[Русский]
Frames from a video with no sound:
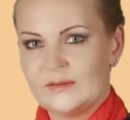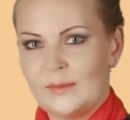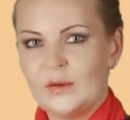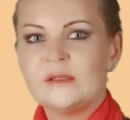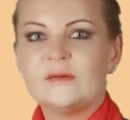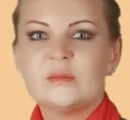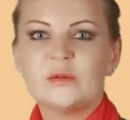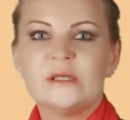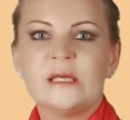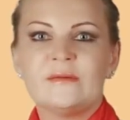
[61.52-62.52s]
вопрос о
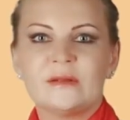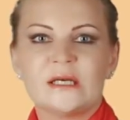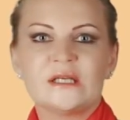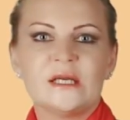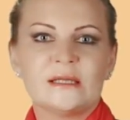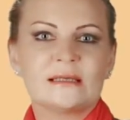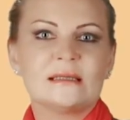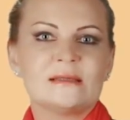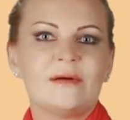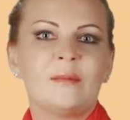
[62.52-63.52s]
возбуждении в отношении так
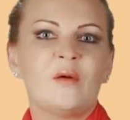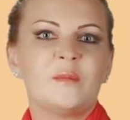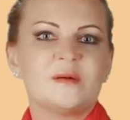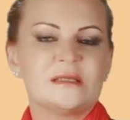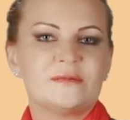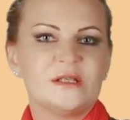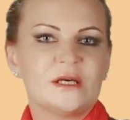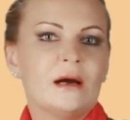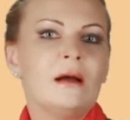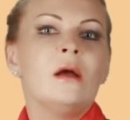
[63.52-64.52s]
называемого
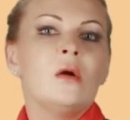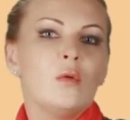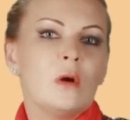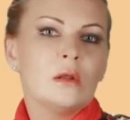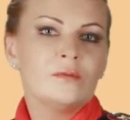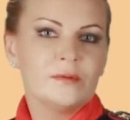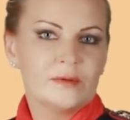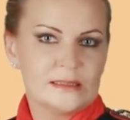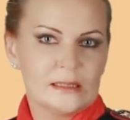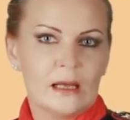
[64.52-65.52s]
поставщика уголовного
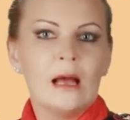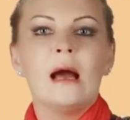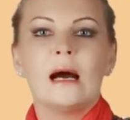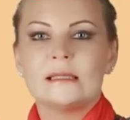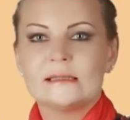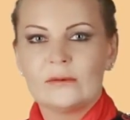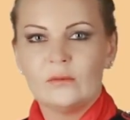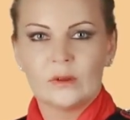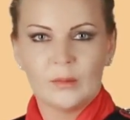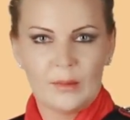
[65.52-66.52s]
дела а о
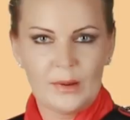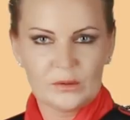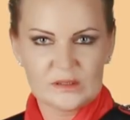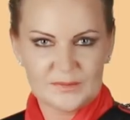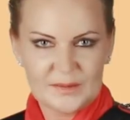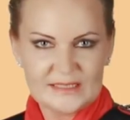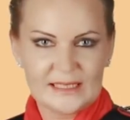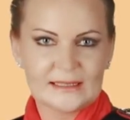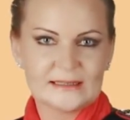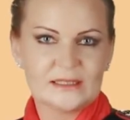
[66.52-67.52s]
незаконном обороте
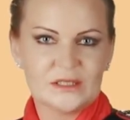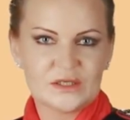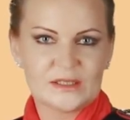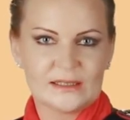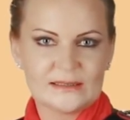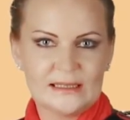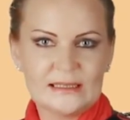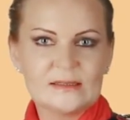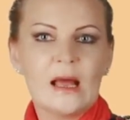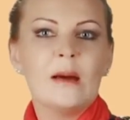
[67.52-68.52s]
специальных технических
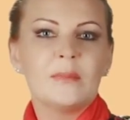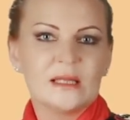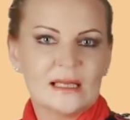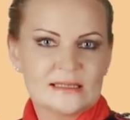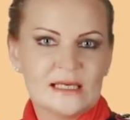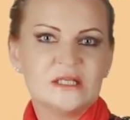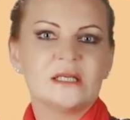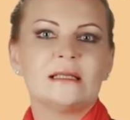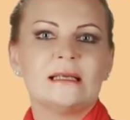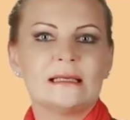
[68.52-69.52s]
средств,
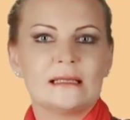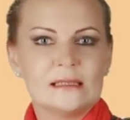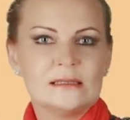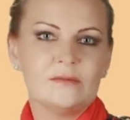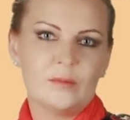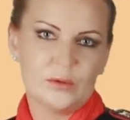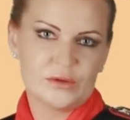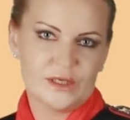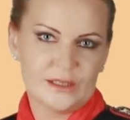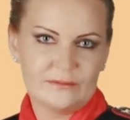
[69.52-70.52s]
предназначенных для негласного
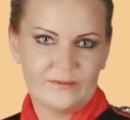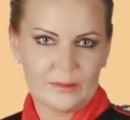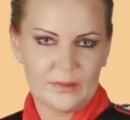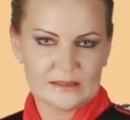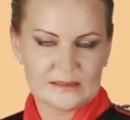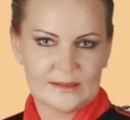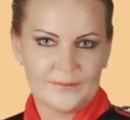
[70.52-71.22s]
получения информации.